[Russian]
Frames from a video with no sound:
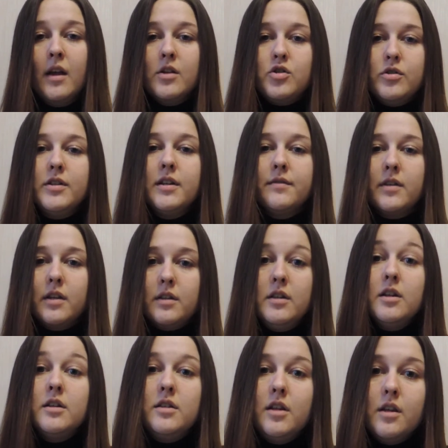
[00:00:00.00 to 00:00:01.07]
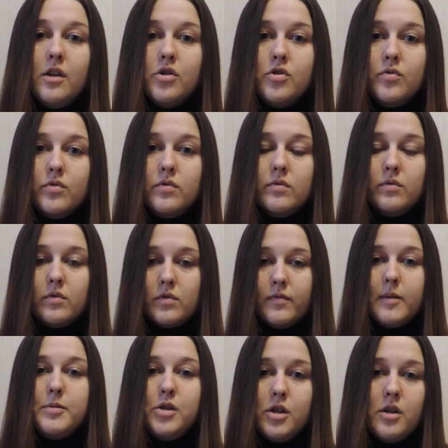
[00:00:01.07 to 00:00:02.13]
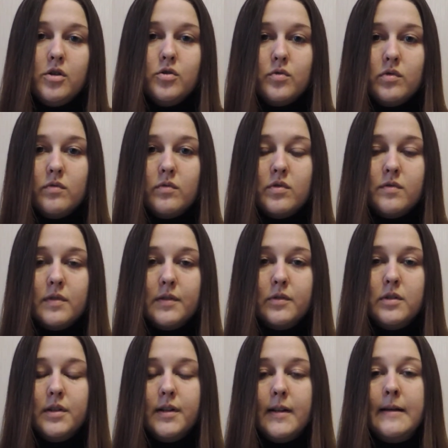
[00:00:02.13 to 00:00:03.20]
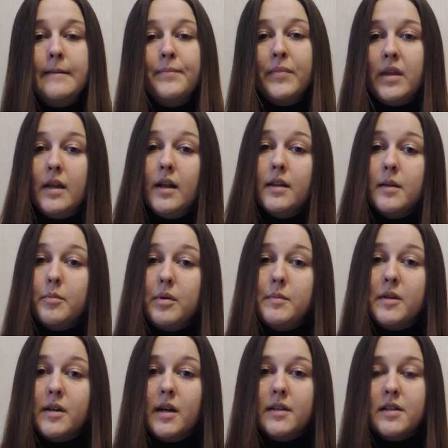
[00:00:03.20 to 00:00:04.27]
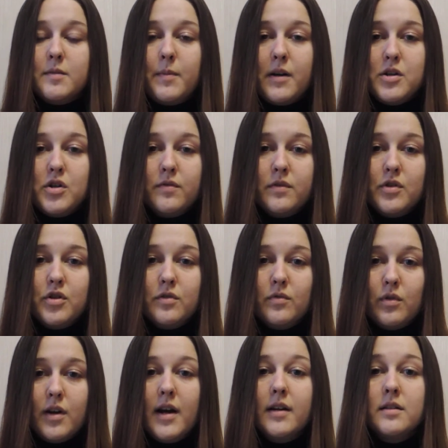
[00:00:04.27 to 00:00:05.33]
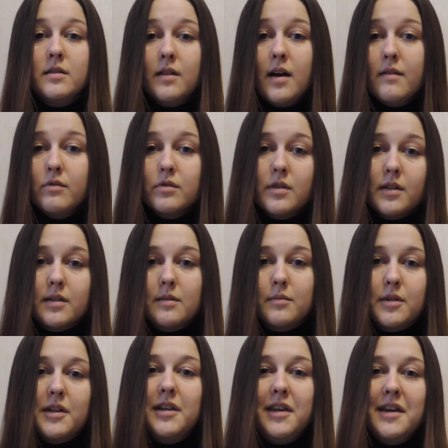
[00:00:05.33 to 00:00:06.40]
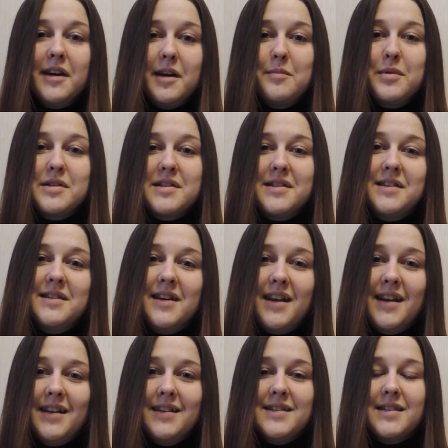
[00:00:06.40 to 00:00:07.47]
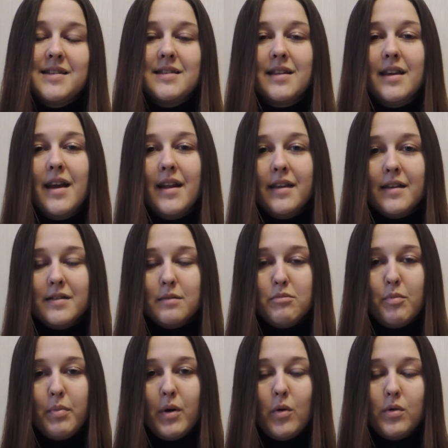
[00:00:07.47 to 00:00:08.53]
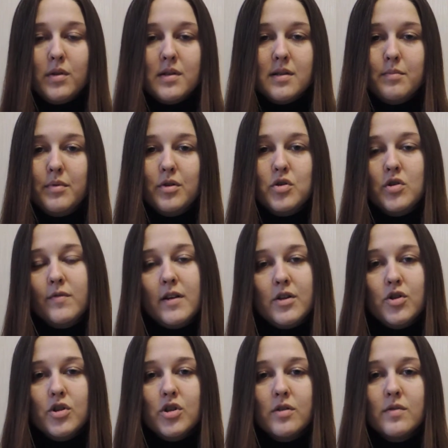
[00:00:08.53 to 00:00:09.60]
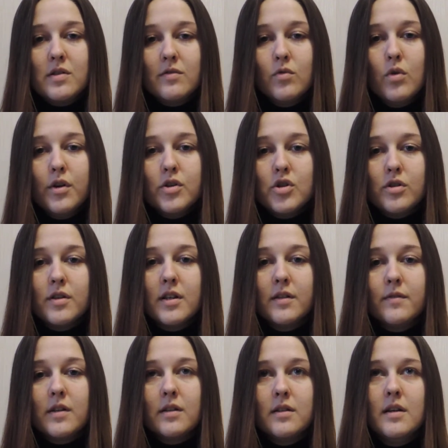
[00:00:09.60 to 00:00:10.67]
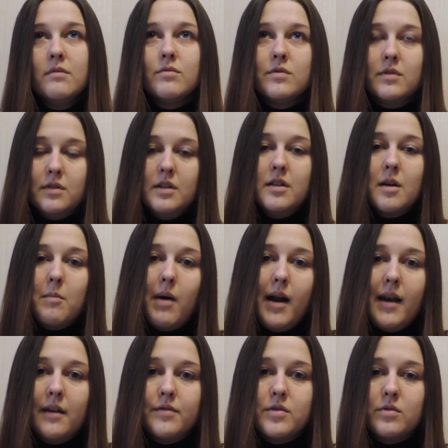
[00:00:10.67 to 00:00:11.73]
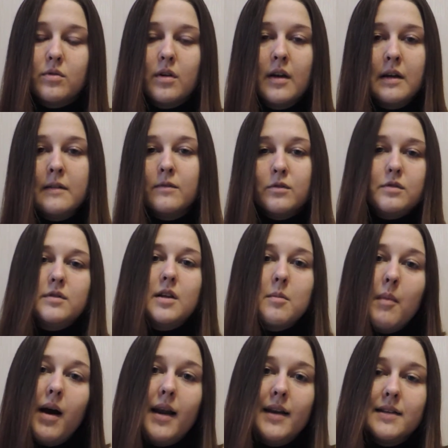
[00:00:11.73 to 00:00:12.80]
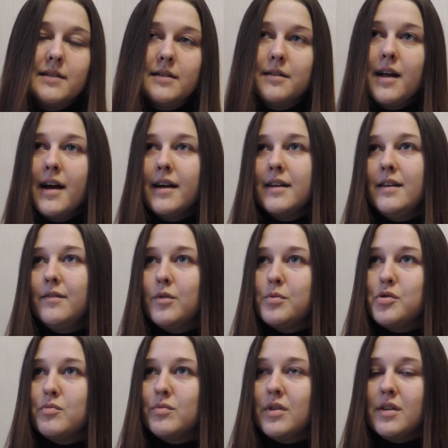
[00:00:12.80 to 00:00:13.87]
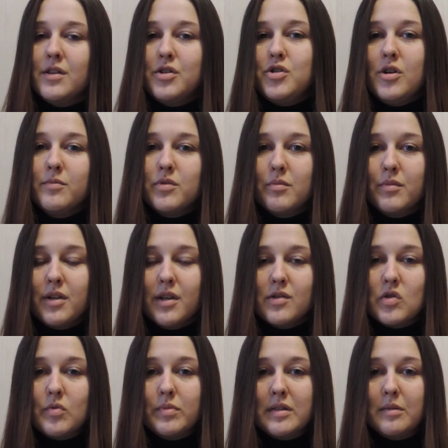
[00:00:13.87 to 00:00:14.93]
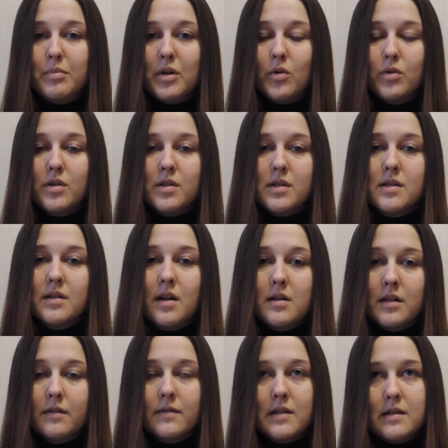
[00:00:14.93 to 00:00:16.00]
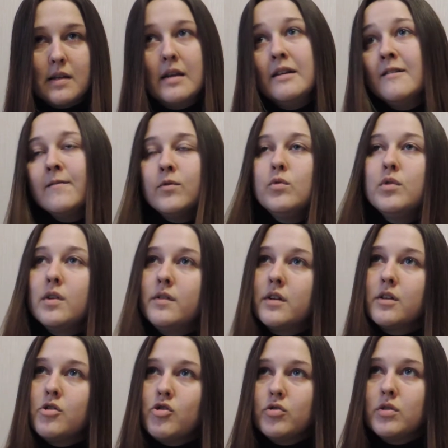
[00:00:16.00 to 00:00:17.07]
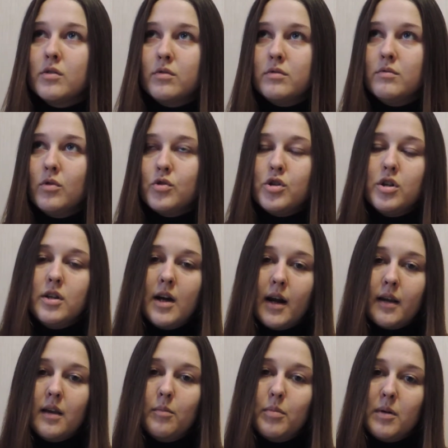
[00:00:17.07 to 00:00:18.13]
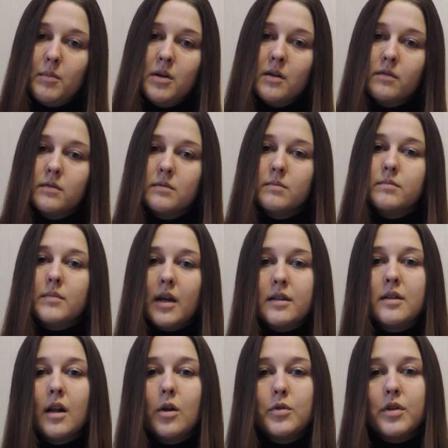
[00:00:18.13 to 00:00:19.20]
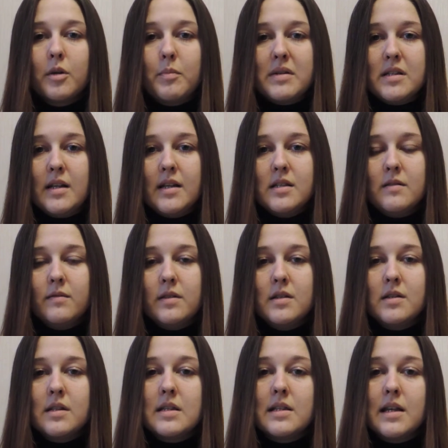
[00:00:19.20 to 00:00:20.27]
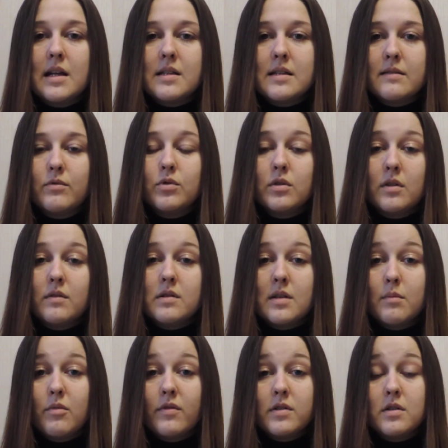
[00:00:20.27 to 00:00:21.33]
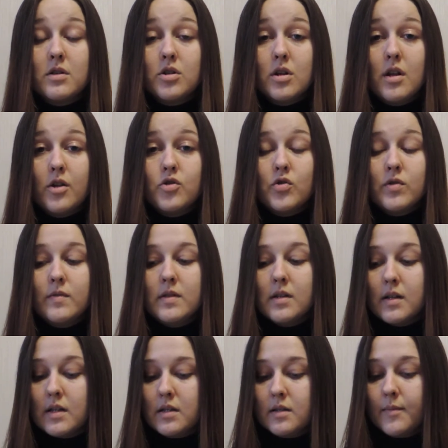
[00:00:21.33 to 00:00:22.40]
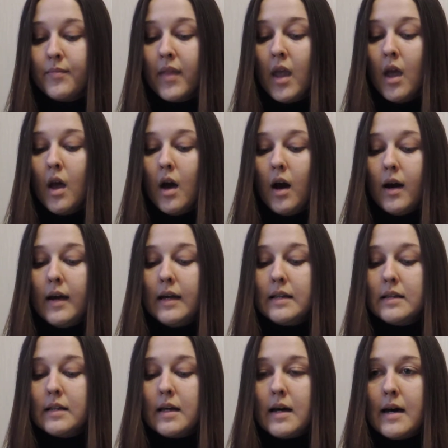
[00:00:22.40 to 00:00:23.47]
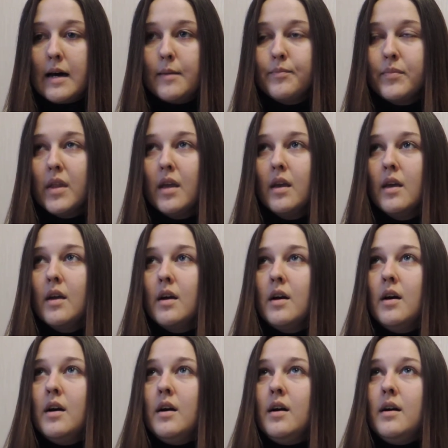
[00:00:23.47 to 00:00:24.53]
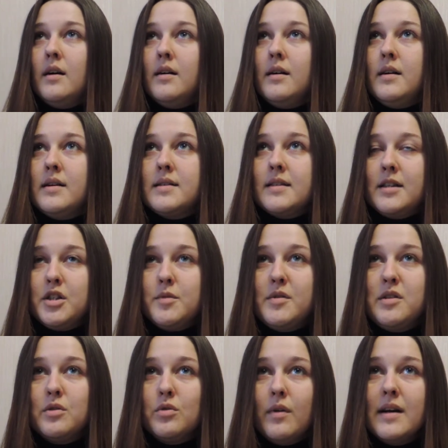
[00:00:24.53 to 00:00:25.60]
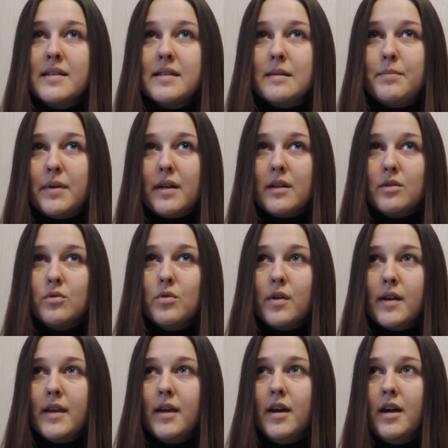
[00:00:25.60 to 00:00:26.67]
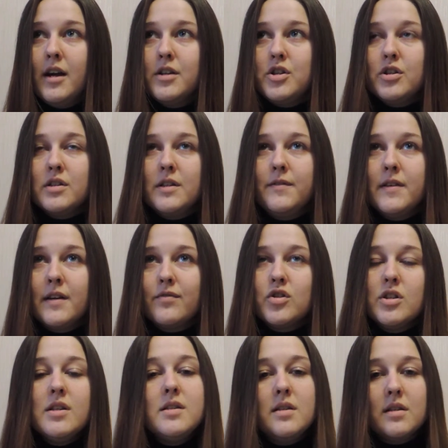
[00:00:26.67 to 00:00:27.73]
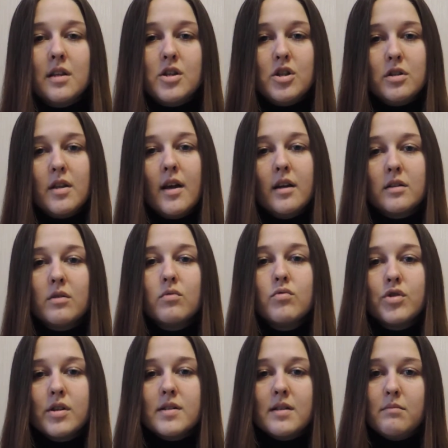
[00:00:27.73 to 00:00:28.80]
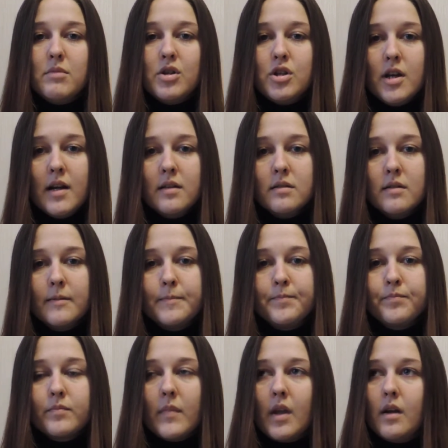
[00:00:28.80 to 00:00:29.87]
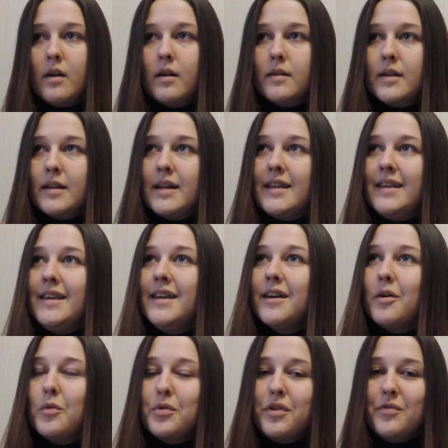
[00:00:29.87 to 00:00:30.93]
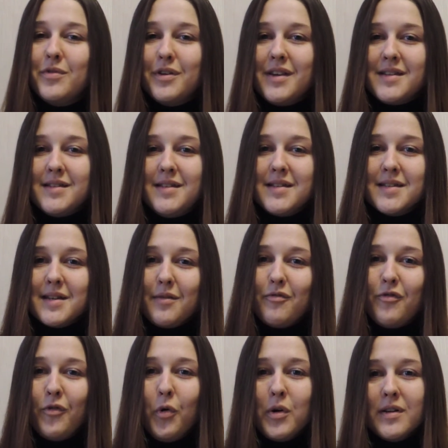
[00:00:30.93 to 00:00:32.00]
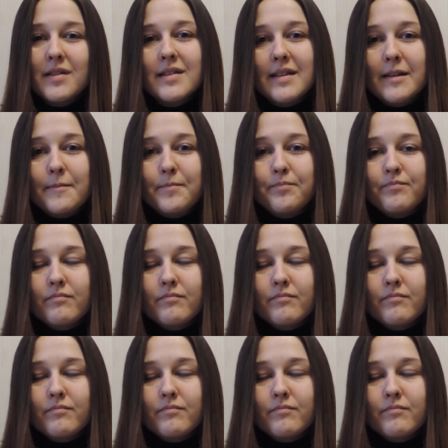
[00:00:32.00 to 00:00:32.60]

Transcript: Человек говорит, нигде не чувствую, то есть вообще не чувствую своего тела. Или, например, когда спрашиваешь его, как дела, вот как там там, какие эмоциональные состояния тебе приходится переживать чаще всего, и человек говорит, да, да, нормально все, то есть нормально дела, и, в общем-то, ни с чем там мне особо не приходится сталкиваться. Ну и, наверное, еще такой очень яркий пример отдаленных последствий диссоциации, вот этого самого снижения чувствительности, это э, скажем, ситуация, при которой человек в жизни начинает хуже замечать, какие у него есть дискомфорты,